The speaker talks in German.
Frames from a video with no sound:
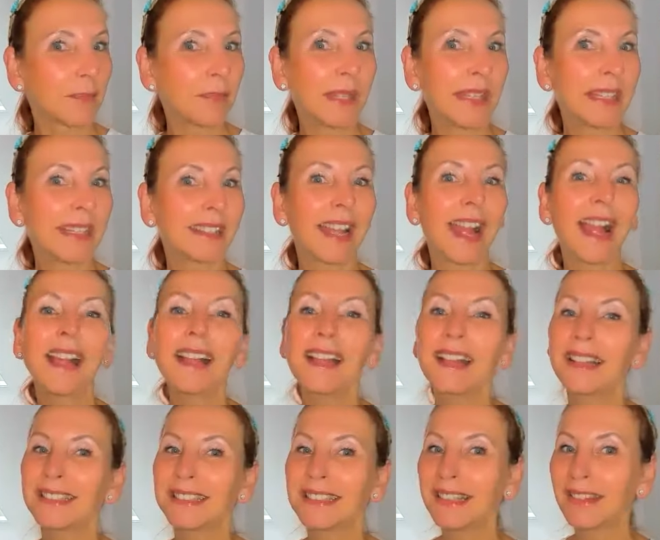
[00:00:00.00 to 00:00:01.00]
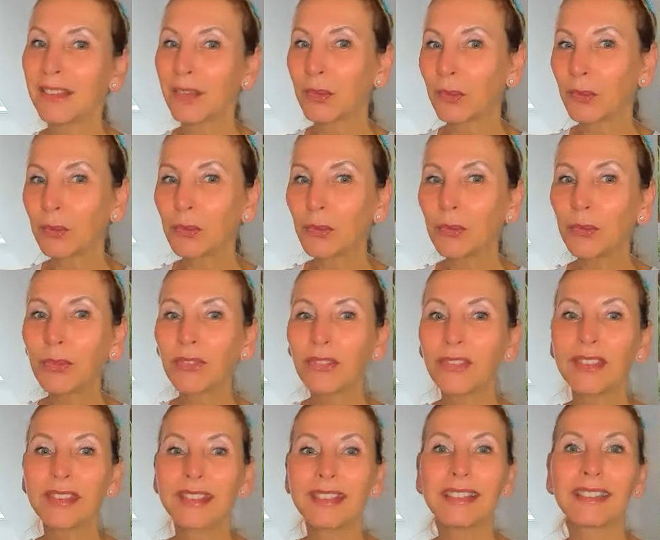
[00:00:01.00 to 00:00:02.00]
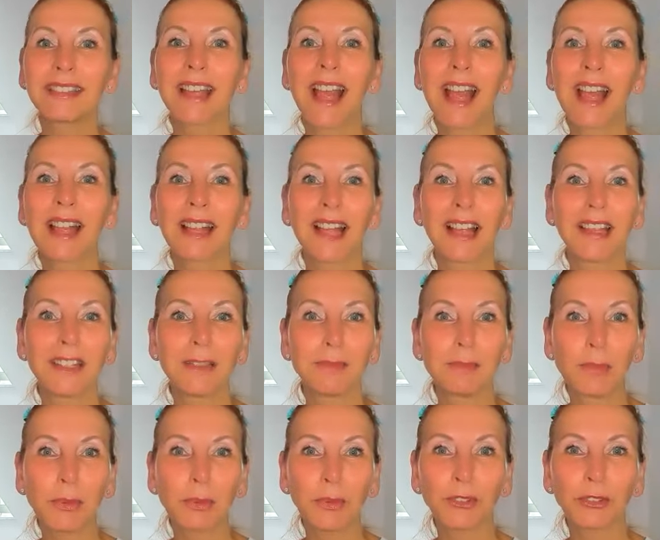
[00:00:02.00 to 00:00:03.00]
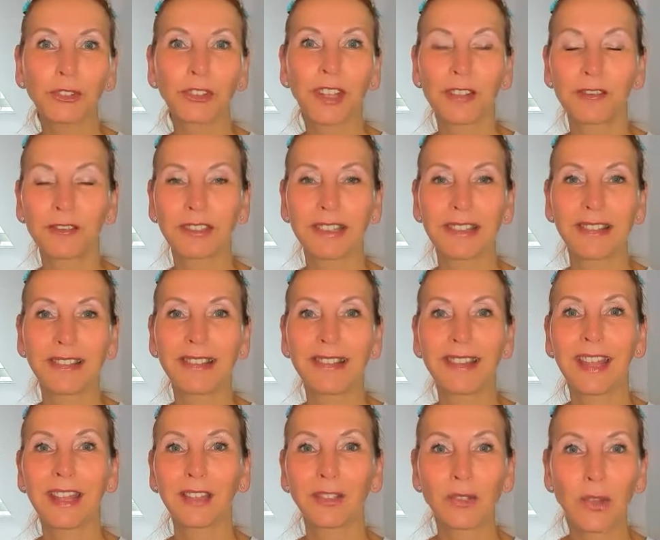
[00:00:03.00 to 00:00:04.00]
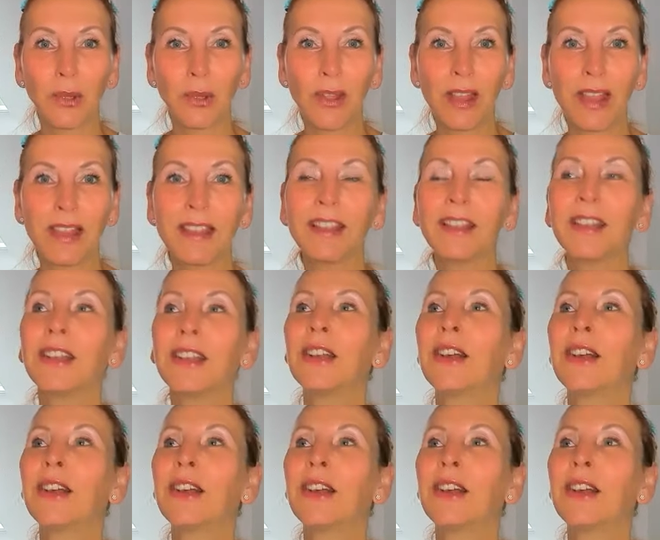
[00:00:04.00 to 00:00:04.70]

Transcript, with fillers: kapiert, ah, diese Rosen, die tragen eine Botschaft, das ist ja toll.